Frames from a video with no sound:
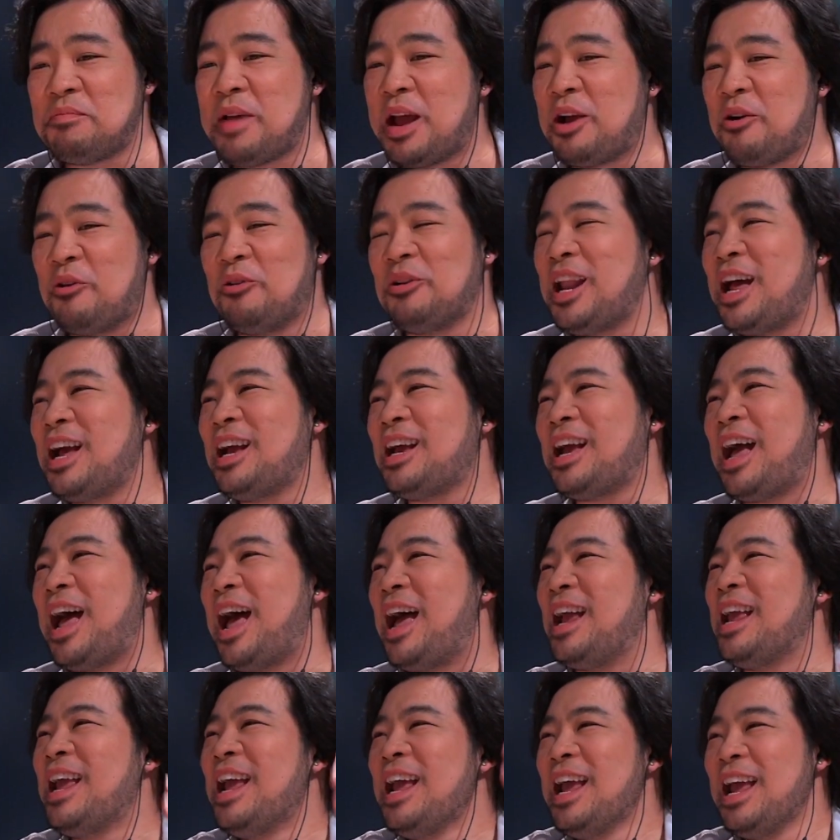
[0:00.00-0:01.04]
ยนแปลงของร่าง
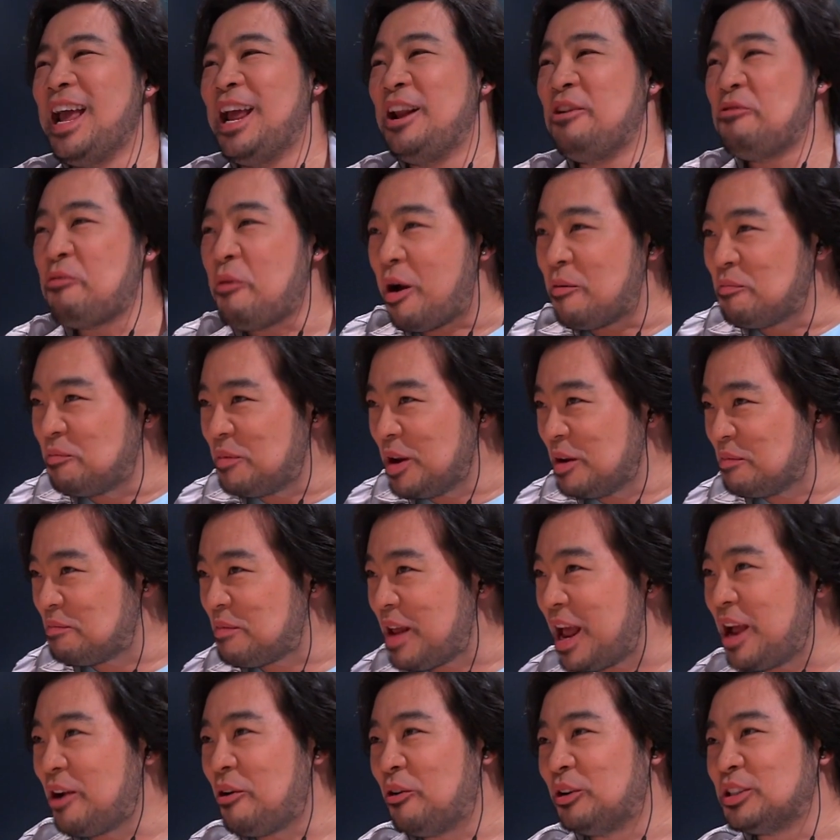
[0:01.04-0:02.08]
กาย เห็นความเปลี่ยน
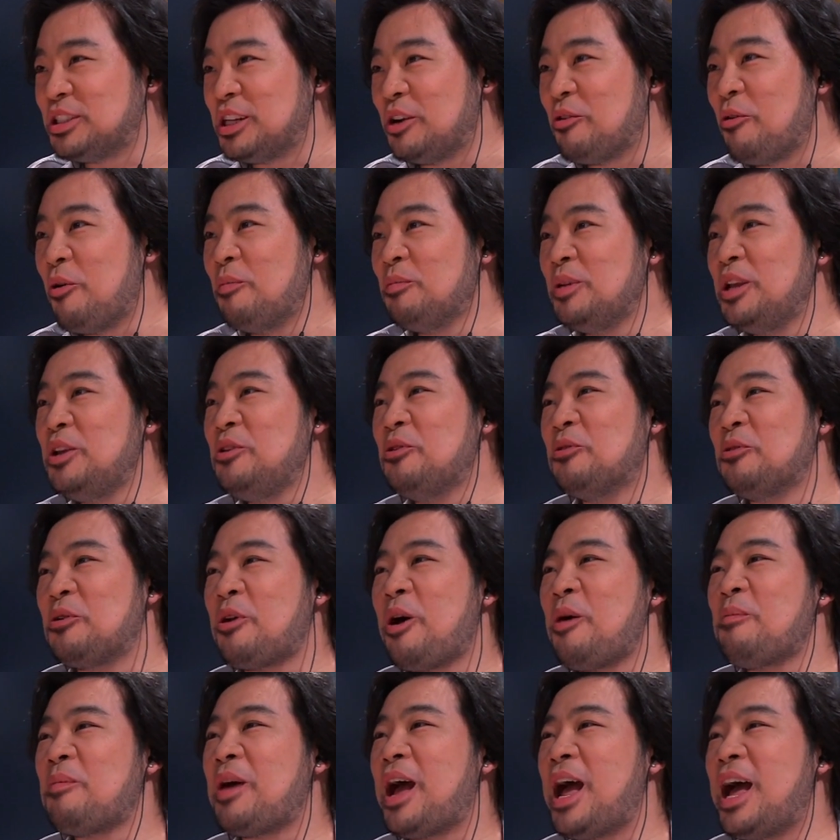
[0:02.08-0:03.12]
แปลงของสังคมที่อยู่
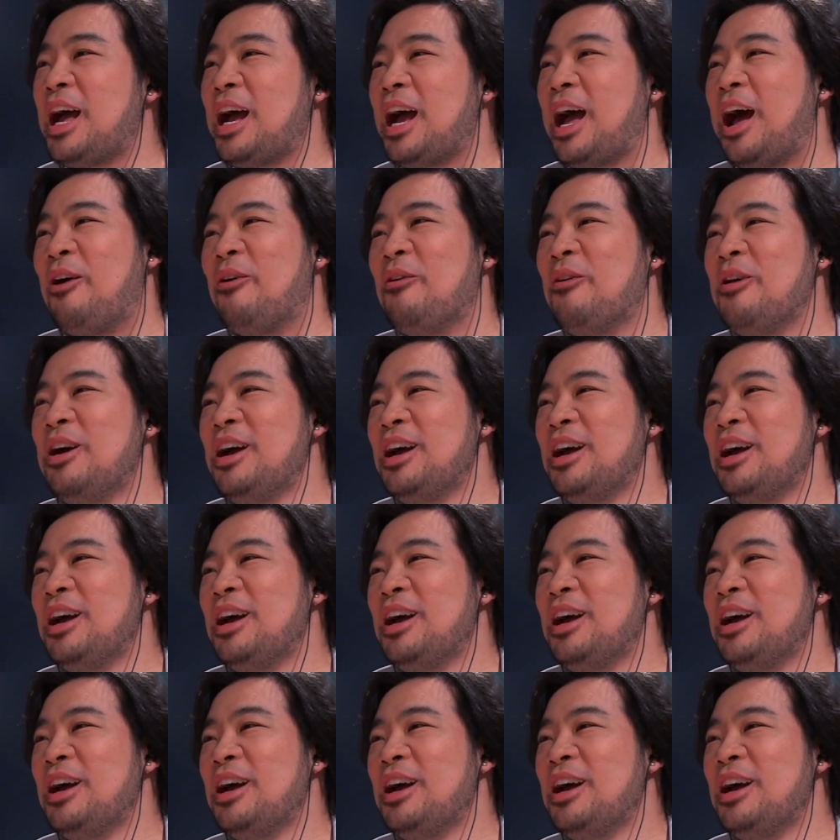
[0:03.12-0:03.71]
รอบข้างเขา